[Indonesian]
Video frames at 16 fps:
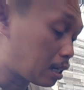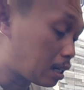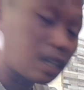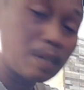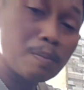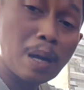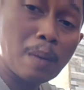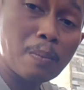
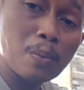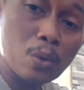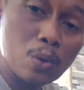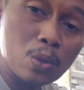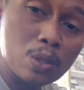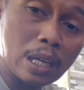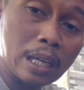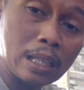50
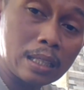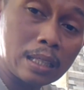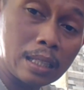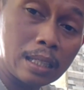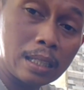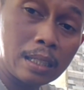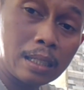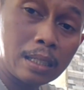cm
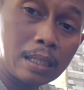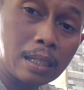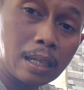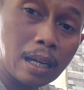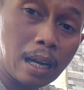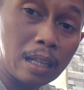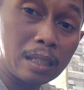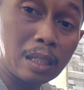
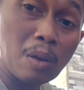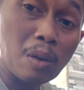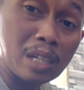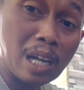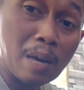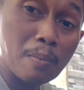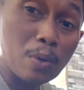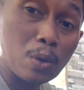
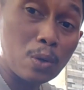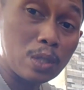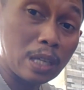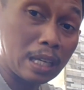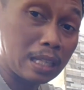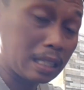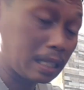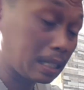atau 60
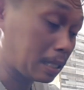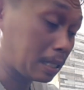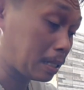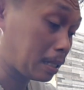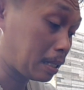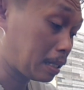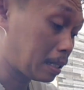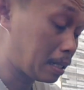cm
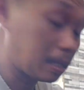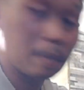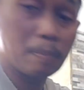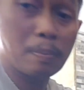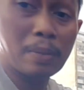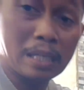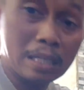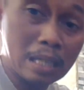
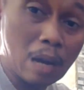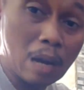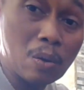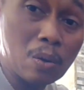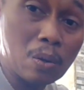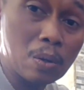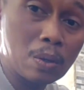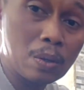lebih
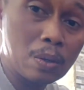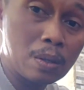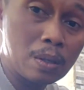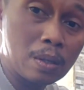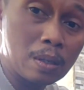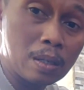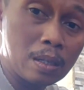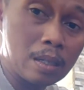jauh
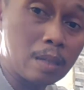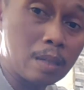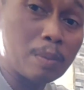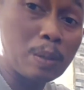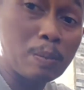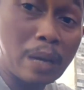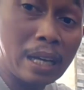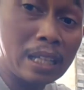
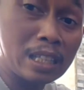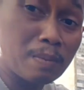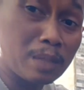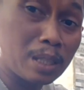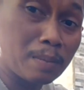lebih baik